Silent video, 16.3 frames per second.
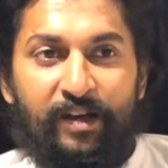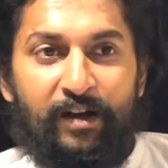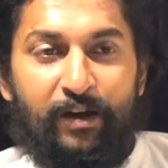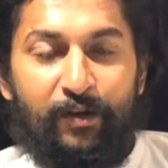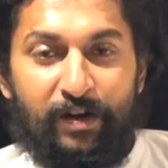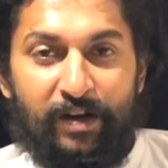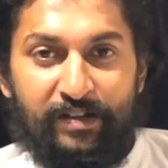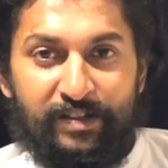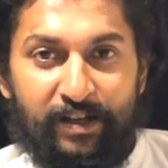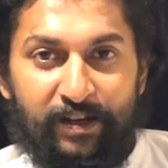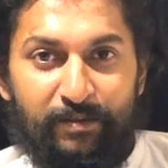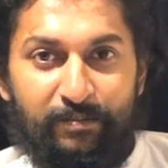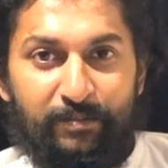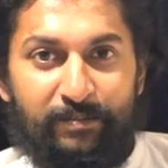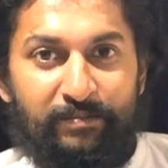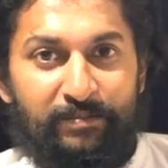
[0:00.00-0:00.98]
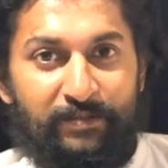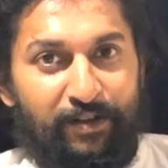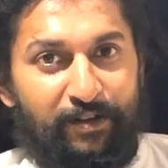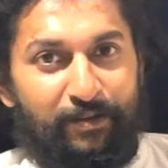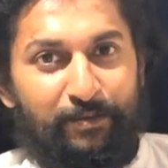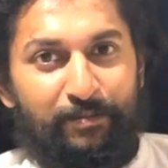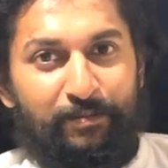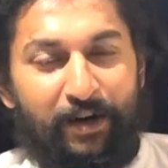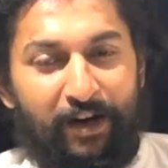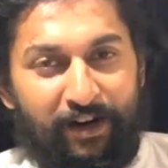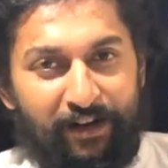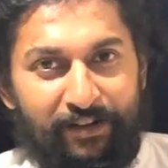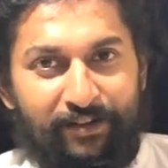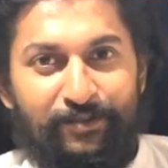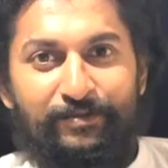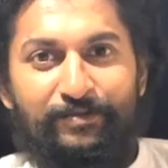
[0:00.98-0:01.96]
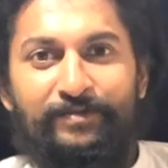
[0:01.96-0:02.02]
అరుణా సైరన్ గారు
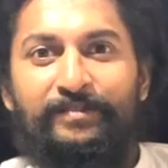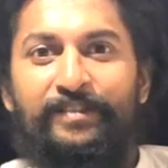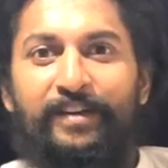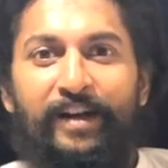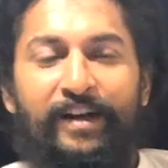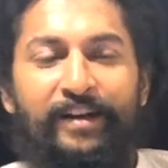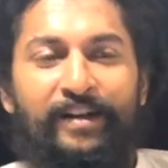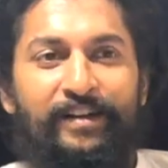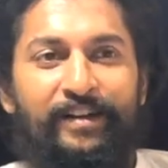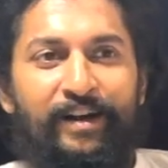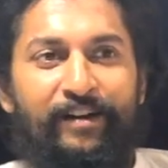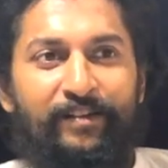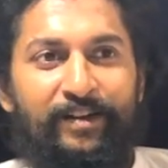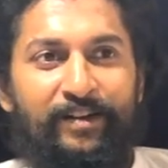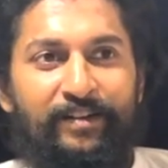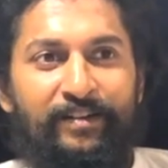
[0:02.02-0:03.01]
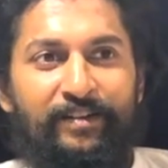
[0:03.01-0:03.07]
పాడటం అండ్ ఆవిడ